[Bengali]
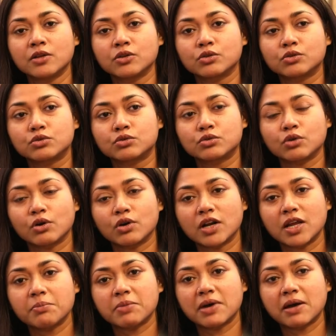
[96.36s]
তো তখন
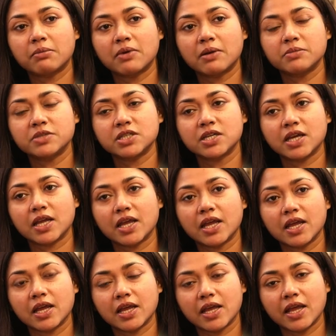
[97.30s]
আমি ভাবলাম যে
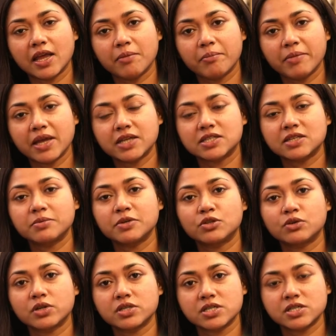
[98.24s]
এই মেয়েটার
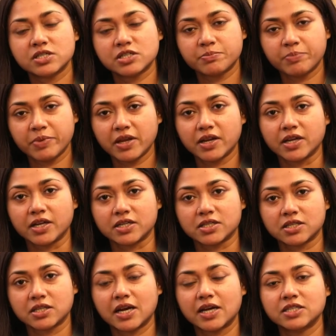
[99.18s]
ভিতরে যে স্পিরিট
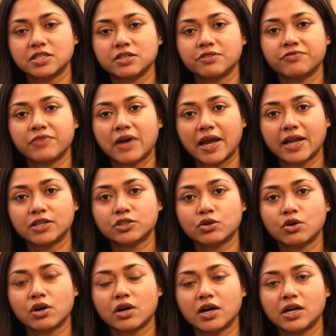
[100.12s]
তার যে ফাইট
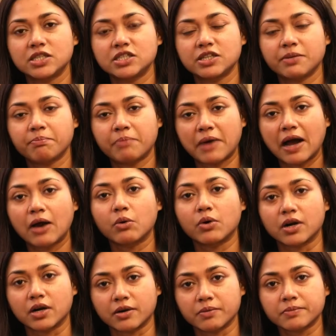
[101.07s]
করার যে
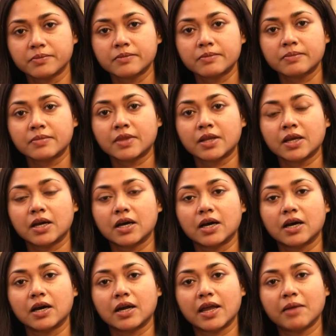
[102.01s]
পাওয়ার
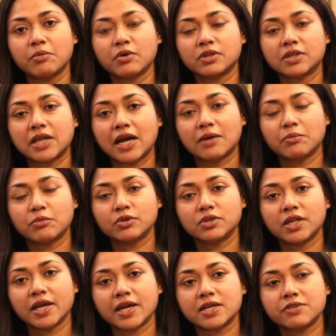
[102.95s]
এবং তার
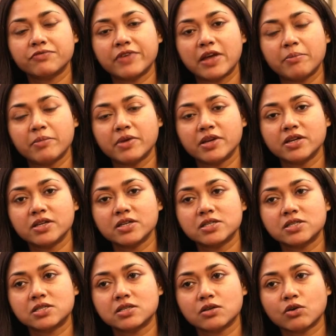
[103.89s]
মধ্যে একটা
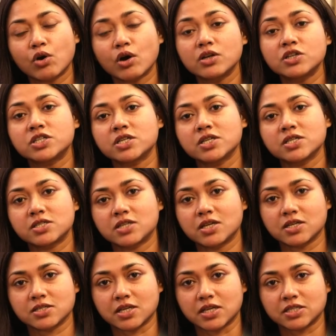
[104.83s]
ফেমিনিস্ট
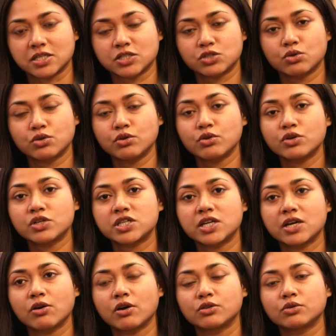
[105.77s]
কনসিয়াসনেস আছে যদিও
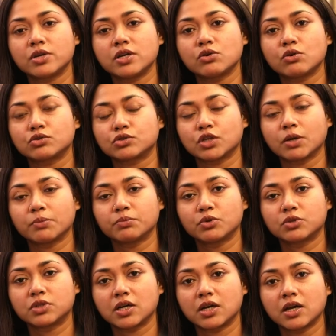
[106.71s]
সে হয়তো এই
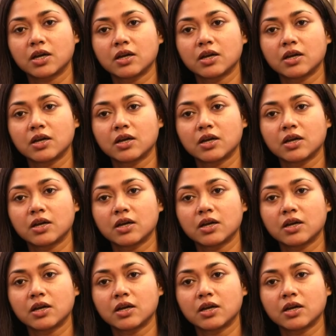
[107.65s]
শব্দটা